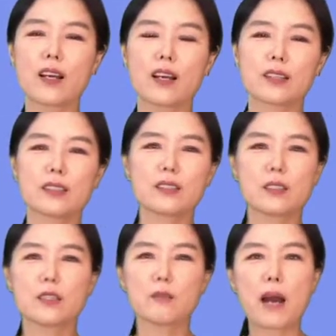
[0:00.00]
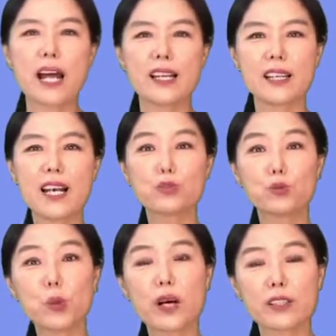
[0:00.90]
그 반란
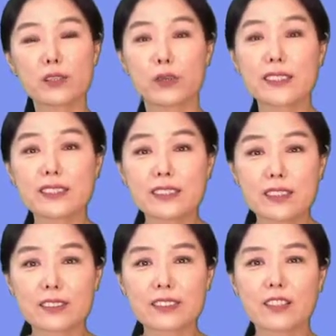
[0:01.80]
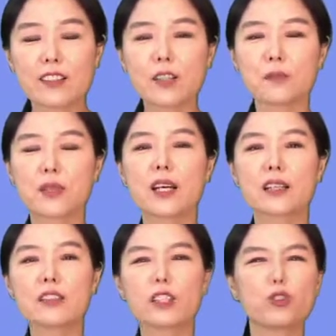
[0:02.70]
운동하는 레지스탕스처럼
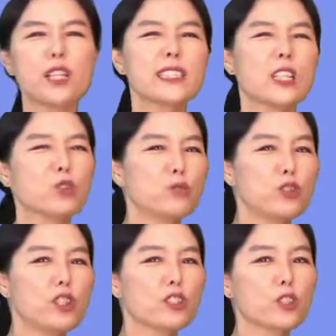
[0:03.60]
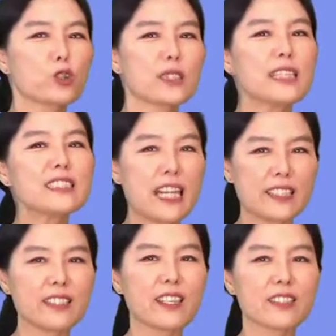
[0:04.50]
그렇게 뒤에 자꾸 물러서 있고 따르지
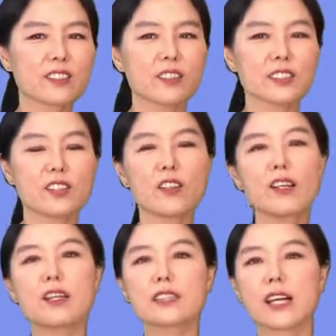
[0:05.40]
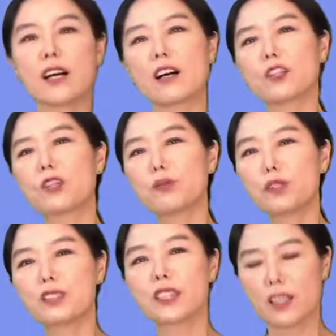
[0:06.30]
않는다는 거죠. 자 그러면
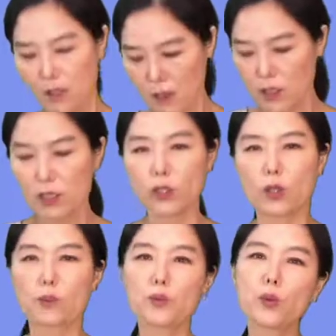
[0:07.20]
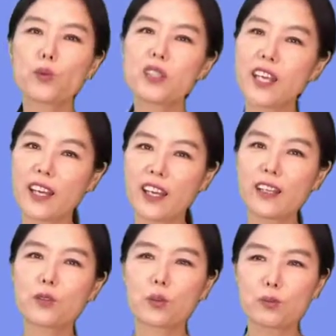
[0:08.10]
이제 옆 동네
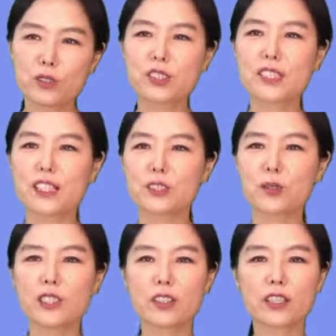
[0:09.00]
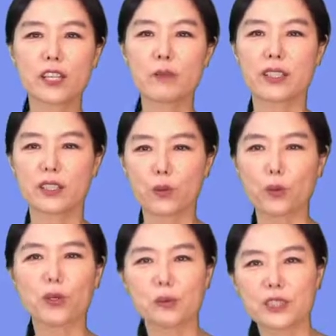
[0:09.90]
동물들까지도 이렇게 많이
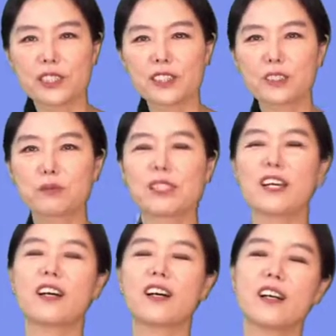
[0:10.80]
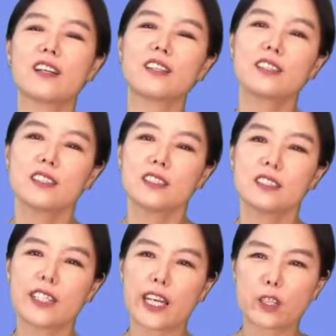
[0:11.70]
오염을 시켰습니다.
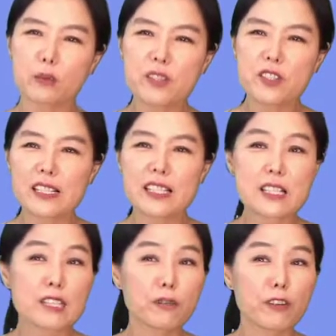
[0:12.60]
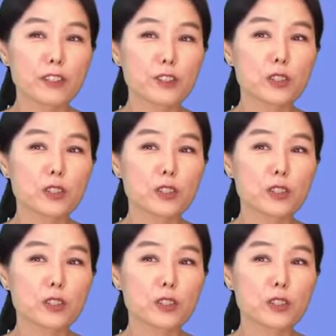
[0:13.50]
The animals listened first to